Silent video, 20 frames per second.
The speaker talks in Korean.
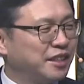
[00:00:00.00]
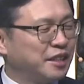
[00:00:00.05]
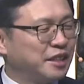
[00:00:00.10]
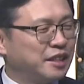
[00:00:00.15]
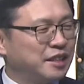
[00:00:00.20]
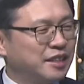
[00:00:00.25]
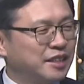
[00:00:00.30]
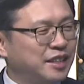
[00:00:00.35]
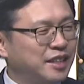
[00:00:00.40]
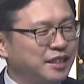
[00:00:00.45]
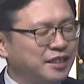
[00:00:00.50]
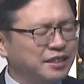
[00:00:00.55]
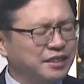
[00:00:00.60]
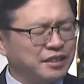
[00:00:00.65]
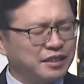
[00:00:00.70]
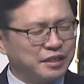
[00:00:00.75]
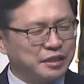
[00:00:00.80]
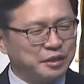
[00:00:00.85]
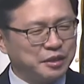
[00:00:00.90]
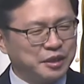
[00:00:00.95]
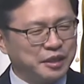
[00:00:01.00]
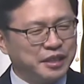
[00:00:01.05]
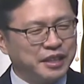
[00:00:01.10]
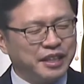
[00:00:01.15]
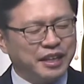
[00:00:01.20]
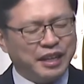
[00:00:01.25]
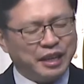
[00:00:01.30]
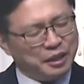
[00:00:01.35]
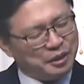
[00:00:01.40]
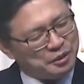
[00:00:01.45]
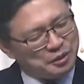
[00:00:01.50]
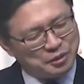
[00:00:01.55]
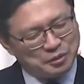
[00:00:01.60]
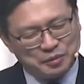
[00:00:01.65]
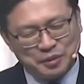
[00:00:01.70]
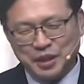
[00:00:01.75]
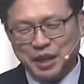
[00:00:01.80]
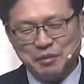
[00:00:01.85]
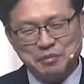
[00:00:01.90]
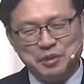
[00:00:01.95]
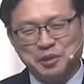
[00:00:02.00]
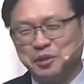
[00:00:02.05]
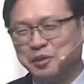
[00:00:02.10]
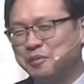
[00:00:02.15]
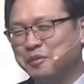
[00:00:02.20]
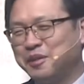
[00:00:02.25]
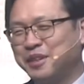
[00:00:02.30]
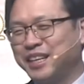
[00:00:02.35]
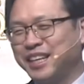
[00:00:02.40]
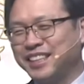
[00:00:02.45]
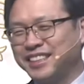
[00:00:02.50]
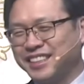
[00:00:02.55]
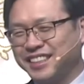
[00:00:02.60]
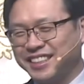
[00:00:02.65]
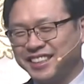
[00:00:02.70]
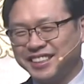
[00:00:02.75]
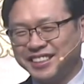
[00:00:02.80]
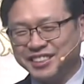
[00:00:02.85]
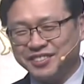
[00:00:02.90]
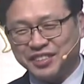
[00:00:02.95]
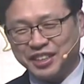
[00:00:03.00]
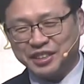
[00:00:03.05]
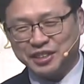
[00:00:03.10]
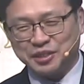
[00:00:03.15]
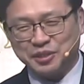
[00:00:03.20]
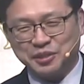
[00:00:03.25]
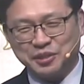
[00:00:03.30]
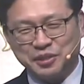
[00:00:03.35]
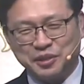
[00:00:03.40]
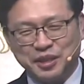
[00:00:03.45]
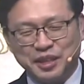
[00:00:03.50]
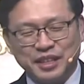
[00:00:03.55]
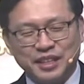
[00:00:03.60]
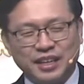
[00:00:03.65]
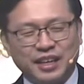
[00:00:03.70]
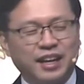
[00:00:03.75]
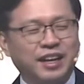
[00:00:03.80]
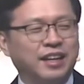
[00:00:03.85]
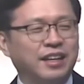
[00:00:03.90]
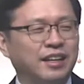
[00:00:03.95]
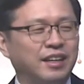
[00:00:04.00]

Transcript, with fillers: 그때는 그냥, 아유, 이번 한번 넘어가야지 이러지 마시고, 아,